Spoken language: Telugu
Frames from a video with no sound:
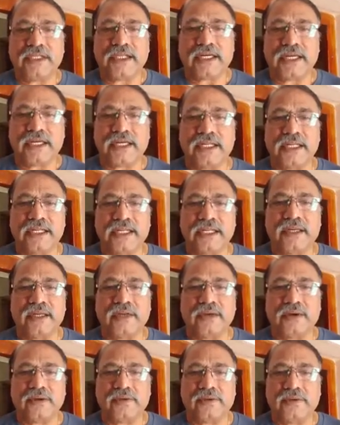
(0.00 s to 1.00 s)
గ్రేటర్
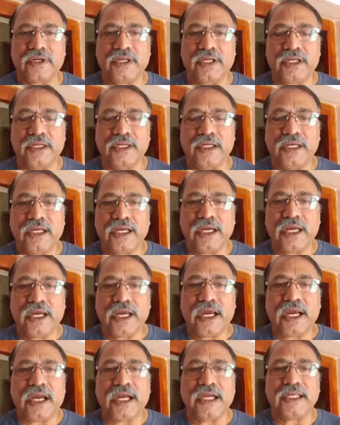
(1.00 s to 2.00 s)
ఎన్నికల్లో కూడా
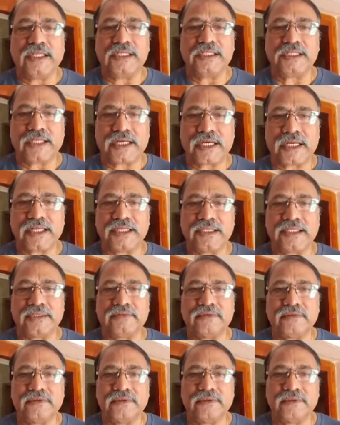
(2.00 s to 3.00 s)
ఆయన
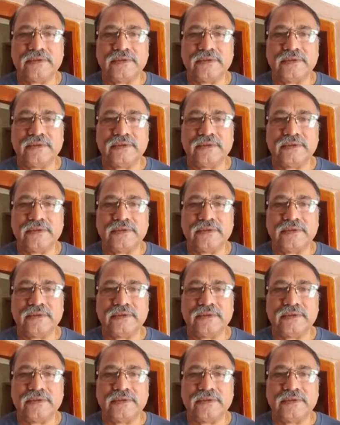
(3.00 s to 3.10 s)
సారథ్యంలో